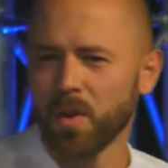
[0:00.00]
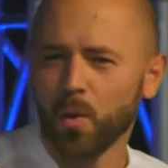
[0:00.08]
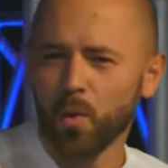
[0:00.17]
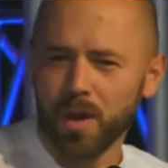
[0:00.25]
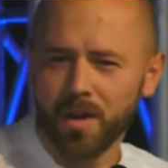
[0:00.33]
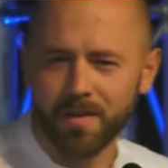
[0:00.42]

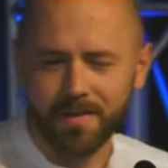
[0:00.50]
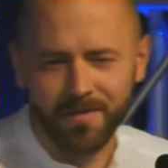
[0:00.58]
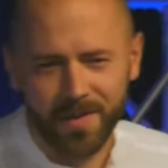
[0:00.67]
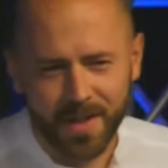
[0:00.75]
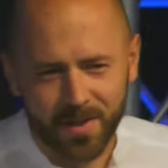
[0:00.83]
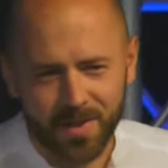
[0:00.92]
oder
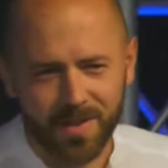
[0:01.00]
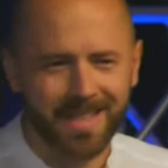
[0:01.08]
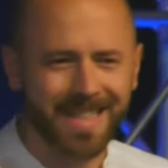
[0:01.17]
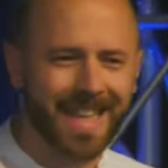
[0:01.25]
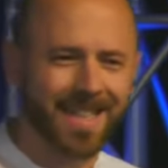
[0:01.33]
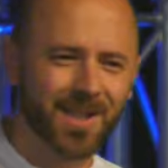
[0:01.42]
wie es
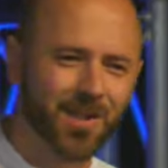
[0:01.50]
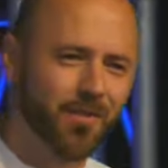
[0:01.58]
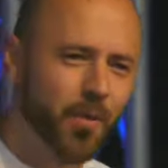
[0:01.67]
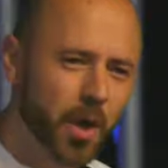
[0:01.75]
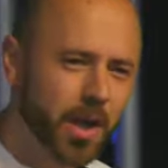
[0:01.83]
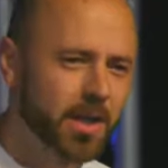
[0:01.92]
ganz
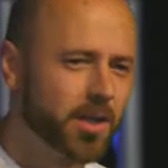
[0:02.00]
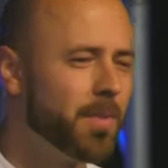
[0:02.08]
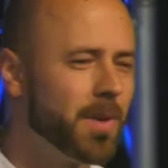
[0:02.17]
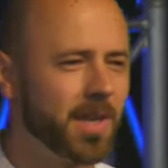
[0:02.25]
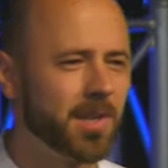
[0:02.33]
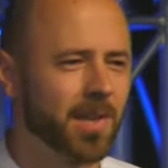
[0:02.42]
wörtlich
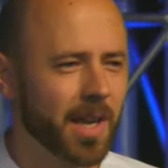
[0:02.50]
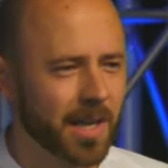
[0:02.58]
übersetzt